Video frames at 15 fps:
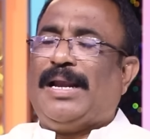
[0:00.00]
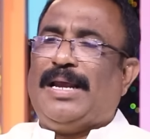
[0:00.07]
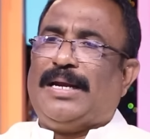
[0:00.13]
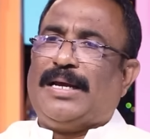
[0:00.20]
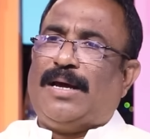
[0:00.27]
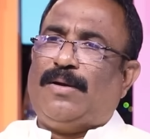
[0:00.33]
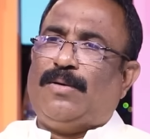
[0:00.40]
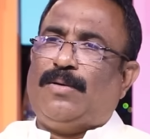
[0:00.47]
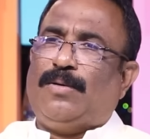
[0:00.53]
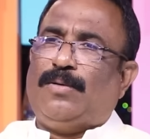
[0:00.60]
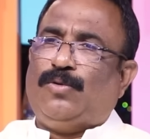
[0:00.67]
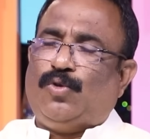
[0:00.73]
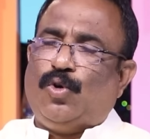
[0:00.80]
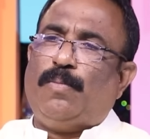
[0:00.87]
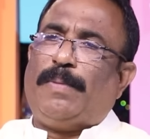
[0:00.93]
కళ్యాణ్ గారు
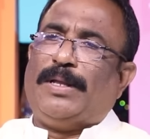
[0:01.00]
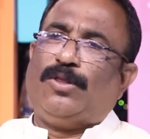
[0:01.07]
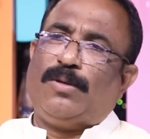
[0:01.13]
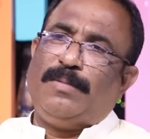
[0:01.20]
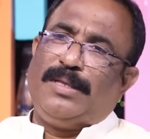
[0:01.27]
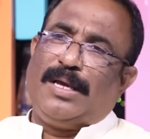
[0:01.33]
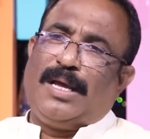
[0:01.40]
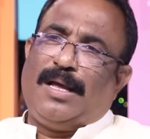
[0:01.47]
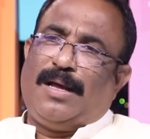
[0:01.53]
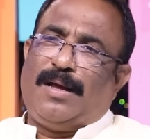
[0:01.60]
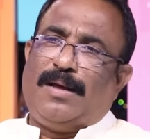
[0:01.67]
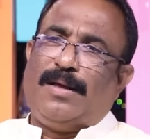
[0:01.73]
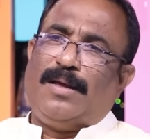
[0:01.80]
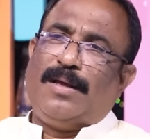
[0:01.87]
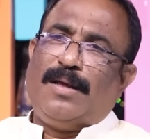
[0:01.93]
జూన్ పంతొమ్మిదిగా
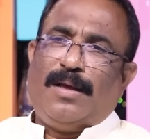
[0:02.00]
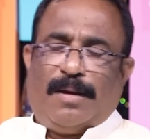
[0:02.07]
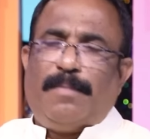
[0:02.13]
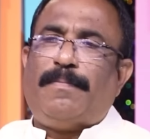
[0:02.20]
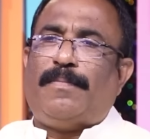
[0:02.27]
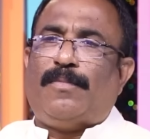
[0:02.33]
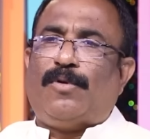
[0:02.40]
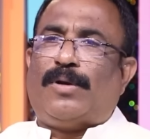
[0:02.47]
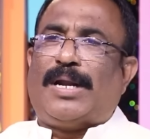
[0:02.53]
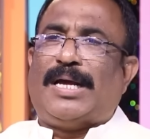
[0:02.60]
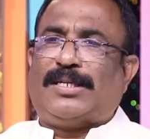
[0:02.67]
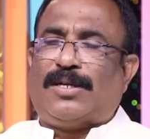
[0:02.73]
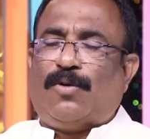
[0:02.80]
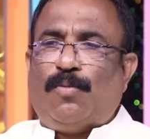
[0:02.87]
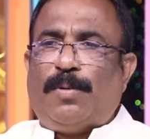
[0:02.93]

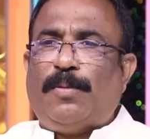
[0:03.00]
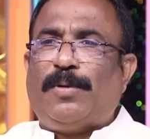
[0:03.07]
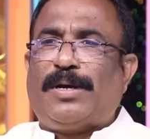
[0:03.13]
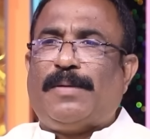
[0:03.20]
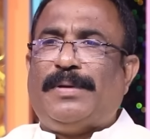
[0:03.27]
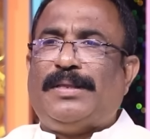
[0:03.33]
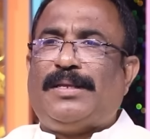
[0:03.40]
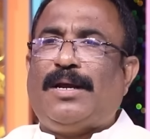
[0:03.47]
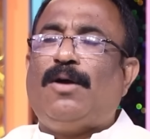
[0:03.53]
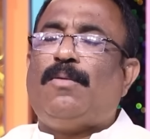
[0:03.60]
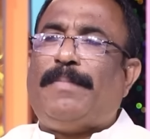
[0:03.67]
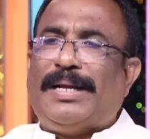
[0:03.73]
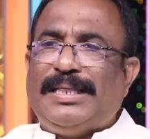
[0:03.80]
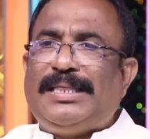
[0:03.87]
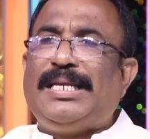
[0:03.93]
రాష్ట్ర ఉప ముఖ్యమంత్రిగా
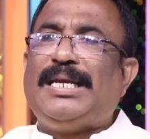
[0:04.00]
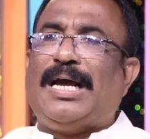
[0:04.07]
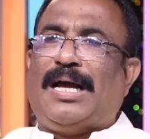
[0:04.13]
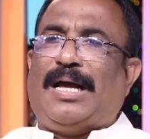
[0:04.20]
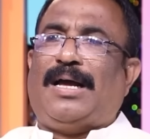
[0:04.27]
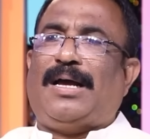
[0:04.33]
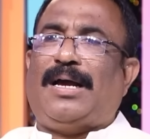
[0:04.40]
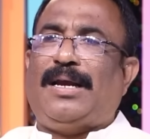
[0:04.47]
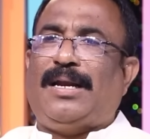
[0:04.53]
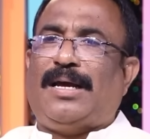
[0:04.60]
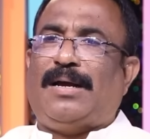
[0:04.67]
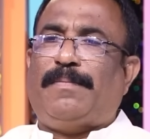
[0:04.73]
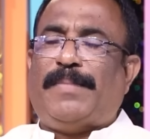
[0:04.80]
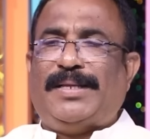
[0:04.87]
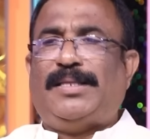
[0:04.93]
మంత్రిగా ఆయన
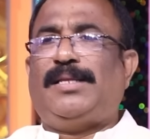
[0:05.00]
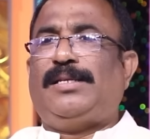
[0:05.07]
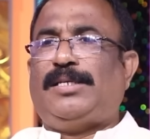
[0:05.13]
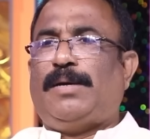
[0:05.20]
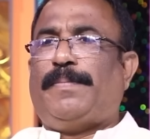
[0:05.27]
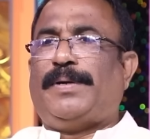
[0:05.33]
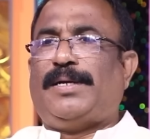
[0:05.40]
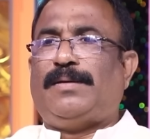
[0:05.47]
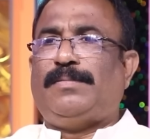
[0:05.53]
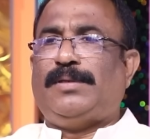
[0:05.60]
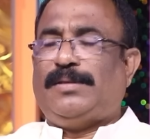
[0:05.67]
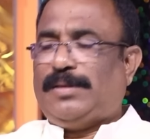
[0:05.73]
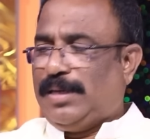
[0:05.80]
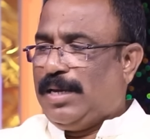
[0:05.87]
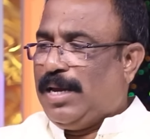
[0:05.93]
బాధ్యతలు చేపట్టడం
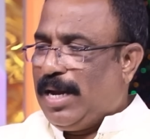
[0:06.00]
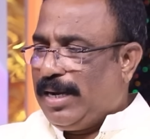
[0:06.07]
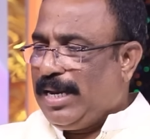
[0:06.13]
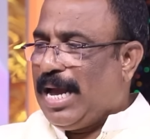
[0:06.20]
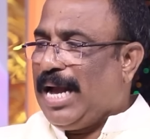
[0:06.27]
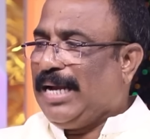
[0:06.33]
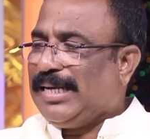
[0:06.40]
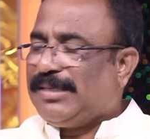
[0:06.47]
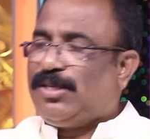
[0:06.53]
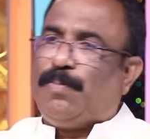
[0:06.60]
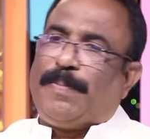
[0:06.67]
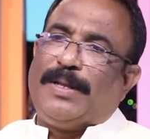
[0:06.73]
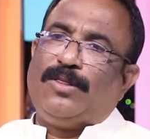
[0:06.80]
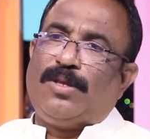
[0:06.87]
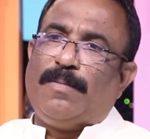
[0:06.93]
జరిగింది అంటే ఆగస్టు
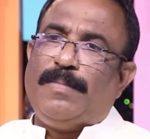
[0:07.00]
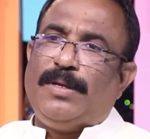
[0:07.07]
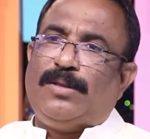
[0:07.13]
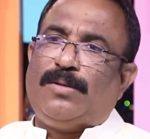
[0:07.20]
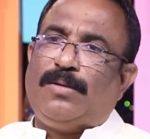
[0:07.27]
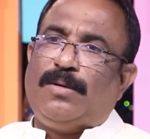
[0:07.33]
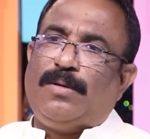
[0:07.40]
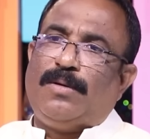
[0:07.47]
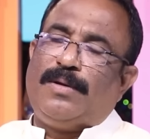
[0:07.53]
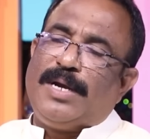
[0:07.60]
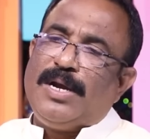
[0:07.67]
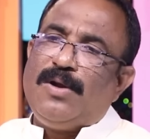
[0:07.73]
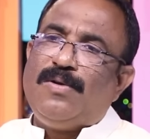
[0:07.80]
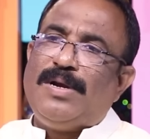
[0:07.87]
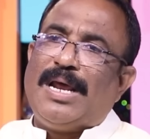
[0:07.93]
పంతొమ్మిదితో
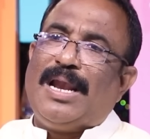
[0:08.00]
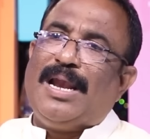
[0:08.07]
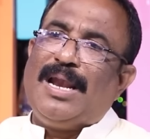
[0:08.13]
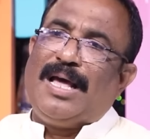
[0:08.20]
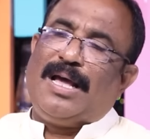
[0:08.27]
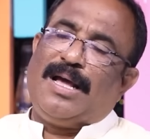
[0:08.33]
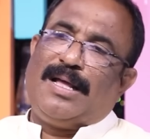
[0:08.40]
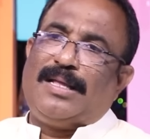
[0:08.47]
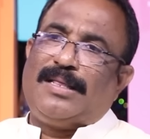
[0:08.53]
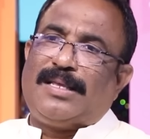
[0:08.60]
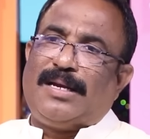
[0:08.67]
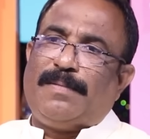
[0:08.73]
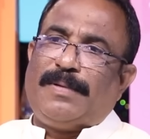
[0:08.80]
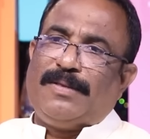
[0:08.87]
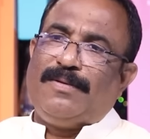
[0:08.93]
రెండు నెలల
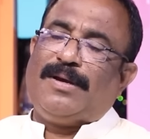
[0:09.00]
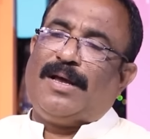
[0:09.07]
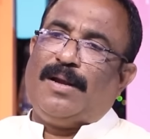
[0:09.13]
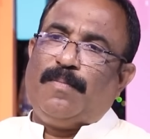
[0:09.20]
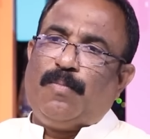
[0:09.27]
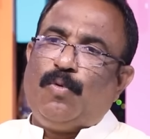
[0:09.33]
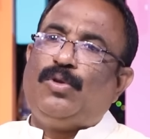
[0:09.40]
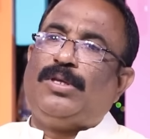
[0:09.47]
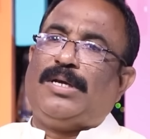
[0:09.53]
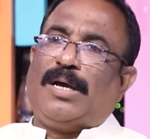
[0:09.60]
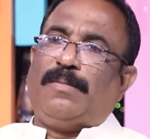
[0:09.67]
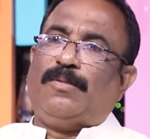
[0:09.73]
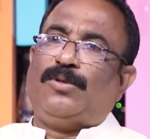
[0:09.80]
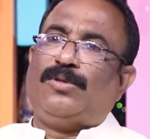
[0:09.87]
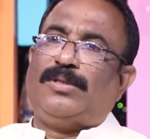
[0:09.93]
తన పదవి కాలం పూర్తి
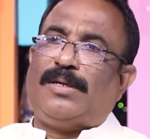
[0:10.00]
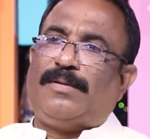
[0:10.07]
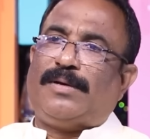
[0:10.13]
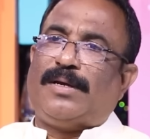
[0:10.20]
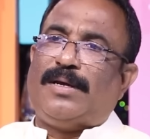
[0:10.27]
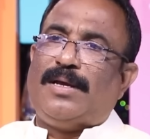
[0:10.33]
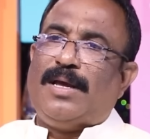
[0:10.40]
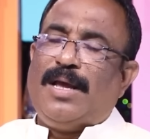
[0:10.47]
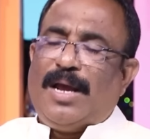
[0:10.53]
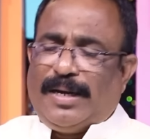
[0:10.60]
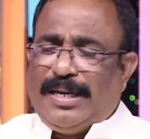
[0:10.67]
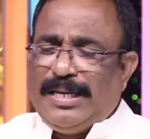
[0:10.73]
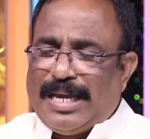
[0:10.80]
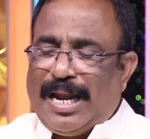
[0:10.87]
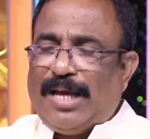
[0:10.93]
కాబోతుంది అనమాట
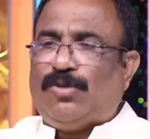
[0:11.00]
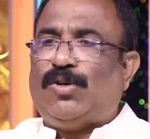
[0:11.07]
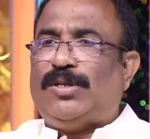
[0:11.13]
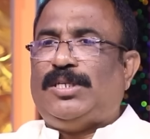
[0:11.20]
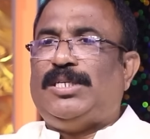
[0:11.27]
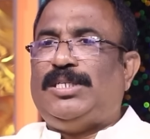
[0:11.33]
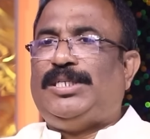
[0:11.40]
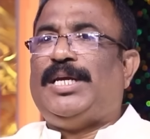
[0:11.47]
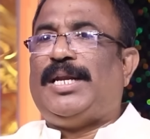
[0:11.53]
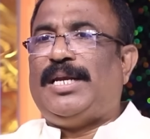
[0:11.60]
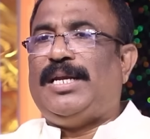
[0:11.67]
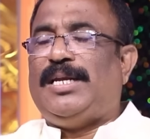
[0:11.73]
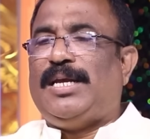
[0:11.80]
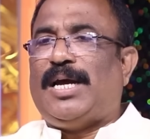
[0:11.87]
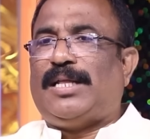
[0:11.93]
అంటే ఎలా చూడొచ్చు ఈ
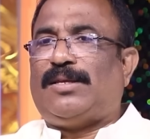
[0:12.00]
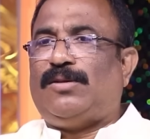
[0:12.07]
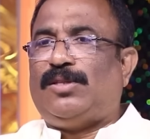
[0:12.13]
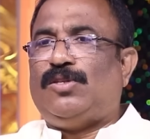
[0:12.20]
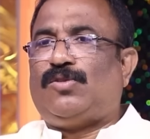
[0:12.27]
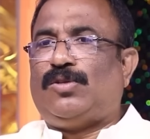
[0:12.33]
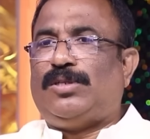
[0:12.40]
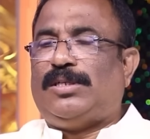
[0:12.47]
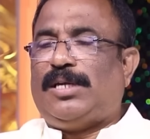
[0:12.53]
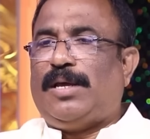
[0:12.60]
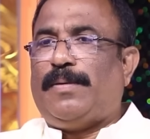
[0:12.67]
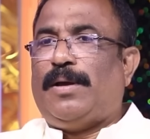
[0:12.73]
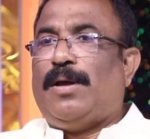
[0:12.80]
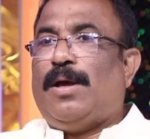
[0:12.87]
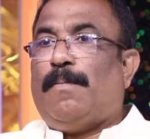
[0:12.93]
జర్నీని అతను తీసుకొచ్చి అంటే
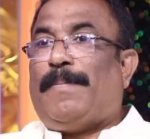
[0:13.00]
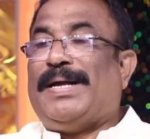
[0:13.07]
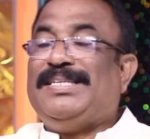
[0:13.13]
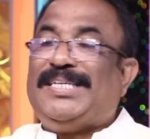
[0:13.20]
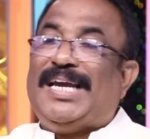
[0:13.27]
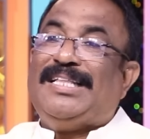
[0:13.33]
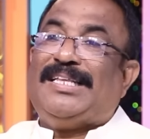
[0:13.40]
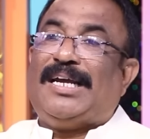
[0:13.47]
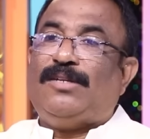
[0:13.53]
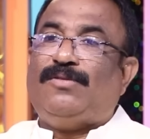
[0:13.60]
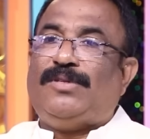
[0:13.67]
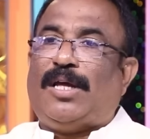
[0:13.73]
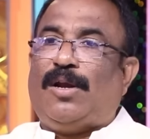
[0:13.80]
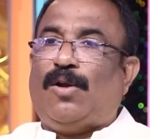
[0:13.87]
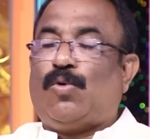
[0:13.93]
పంచాయతీరాజ్
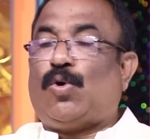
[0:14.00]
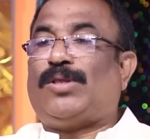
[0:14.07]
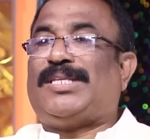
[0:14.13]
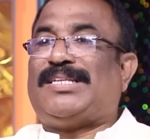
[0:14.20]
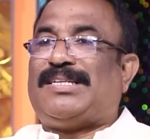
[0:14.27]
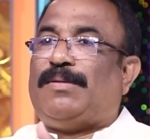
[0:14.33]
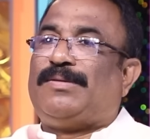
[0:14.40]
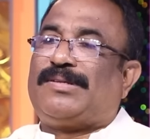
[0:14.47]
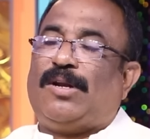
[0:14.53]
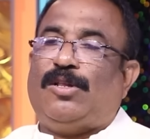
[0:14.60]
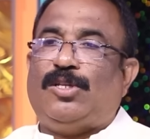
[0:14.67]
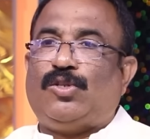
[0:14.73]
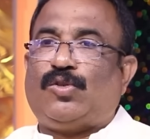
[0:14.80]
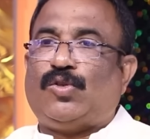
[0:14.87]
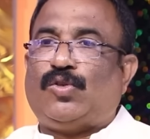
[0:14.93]
విధానంలో కొత్త సంస్కరణలు
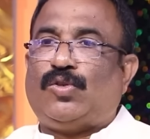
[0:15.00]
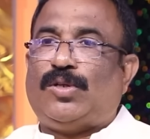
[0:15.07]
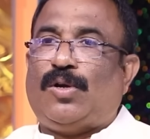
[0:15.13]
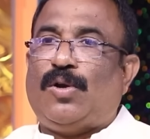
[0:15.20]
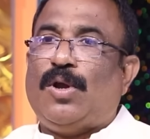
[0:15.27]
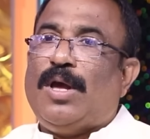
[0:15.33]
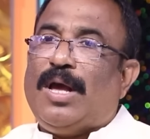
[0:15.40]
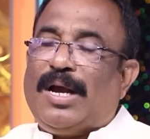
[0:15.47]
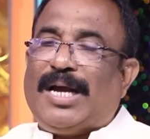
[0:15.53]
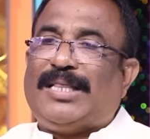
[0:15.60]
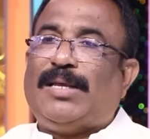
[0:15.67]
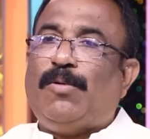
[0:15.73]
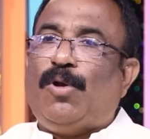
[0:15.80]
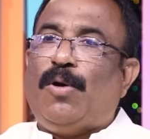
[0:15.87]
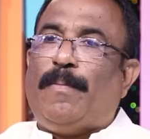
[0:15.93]
తీసుకొస్తున్నారు
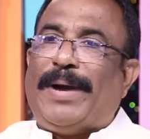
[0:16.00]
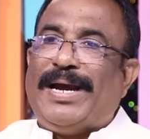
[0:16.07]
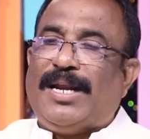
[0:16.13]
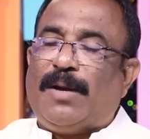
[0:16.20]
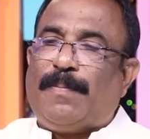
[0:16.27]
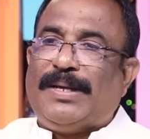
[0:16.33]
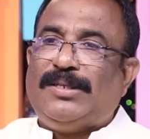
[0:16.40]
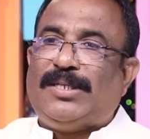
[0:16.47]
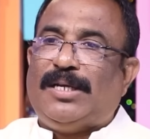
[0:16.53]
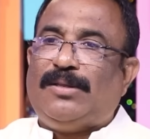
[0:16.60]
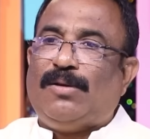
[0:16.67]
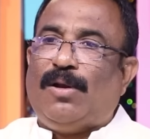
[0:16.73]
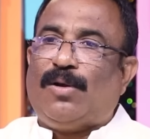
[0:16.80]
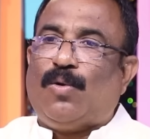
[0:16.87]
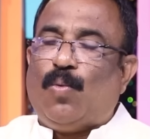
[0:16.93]
గతంలో మైనర్
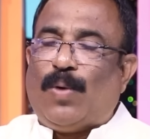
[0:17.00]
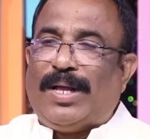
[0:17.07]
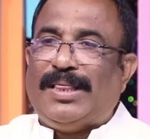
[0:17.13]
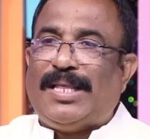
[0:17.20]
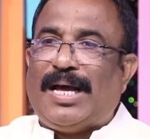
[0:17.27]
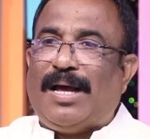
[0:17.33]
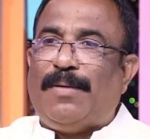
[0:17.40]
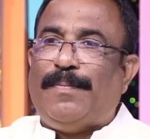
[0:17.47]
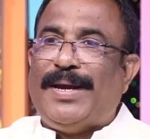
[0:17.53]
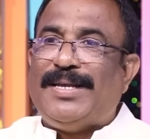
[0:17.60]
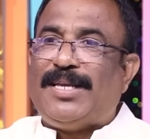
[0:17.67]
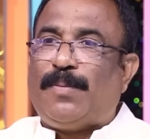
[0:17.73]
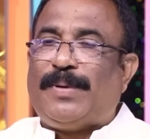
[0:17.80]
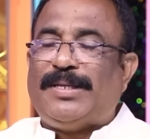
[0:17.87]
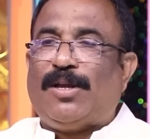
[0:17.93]
పంచాయతీలకు వంద
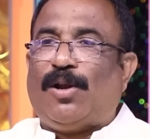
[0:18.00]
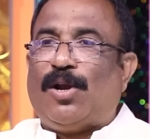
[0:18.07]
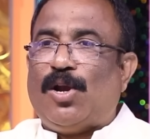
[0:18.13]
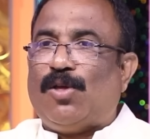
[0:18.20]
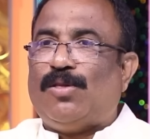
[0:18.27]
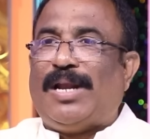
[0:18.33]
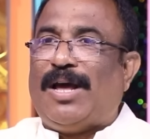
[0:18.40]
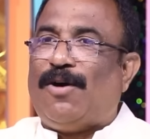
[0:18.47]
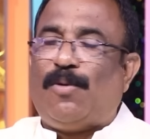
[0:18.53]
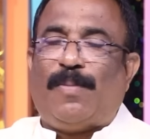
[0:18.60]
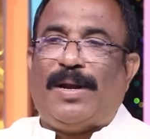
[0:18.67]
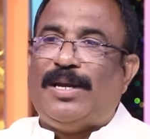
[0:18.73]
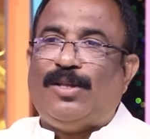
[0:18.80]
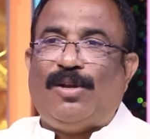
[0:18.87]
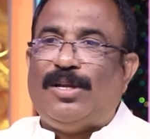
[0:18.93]
మేజర్ పంచాయతీలకు రెండు వందల యాభై
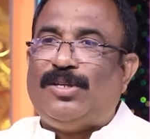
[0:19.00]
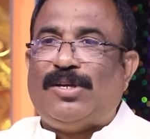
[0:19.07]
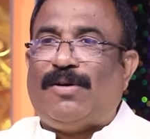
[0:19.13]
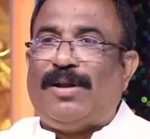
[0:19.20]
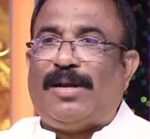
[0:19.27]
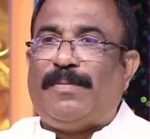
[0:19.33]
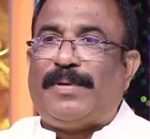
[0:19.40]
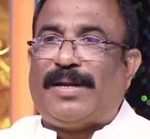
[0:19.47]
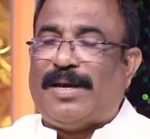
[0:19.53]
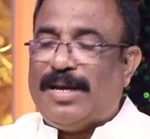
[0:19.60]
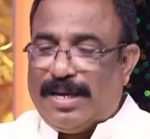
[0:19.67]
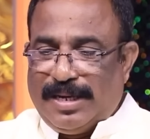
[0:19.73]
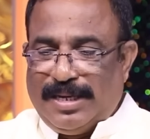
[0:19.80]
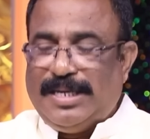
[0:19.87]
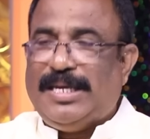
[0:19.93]
రూపాయలు నిధులు ఇచ్చేవాళ్ళనమాట
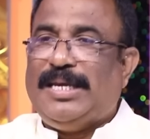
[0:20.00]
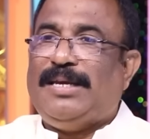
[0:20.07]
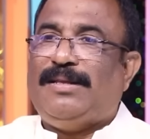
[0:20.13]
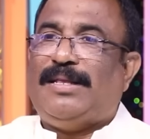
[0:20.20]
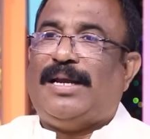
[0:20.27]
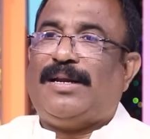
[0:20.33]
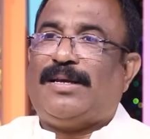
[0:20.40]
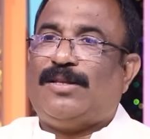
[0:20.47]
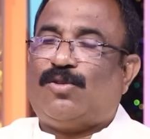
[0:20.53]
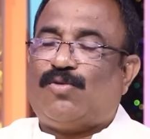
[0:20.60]
ఈ దానికి